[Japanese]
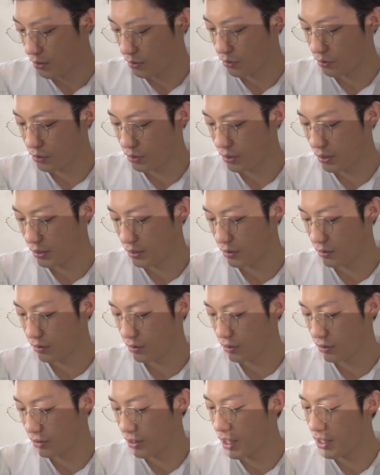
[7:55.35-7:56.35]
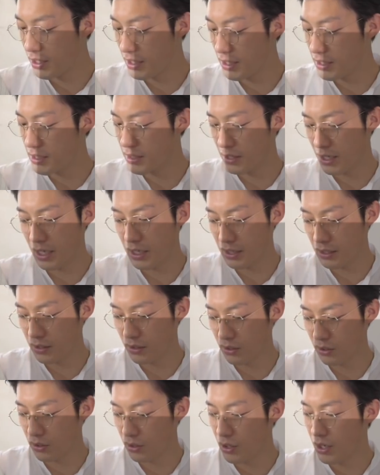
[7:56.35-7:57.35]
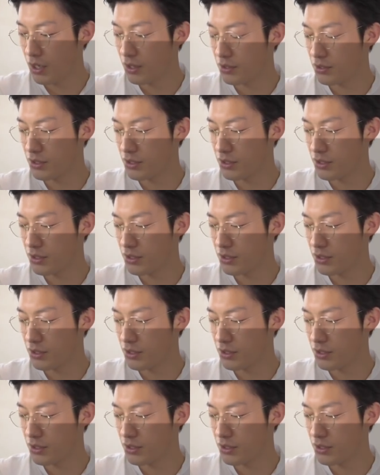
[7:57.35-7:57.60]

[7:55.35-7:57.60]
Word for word: このユニクロ U レディースラインの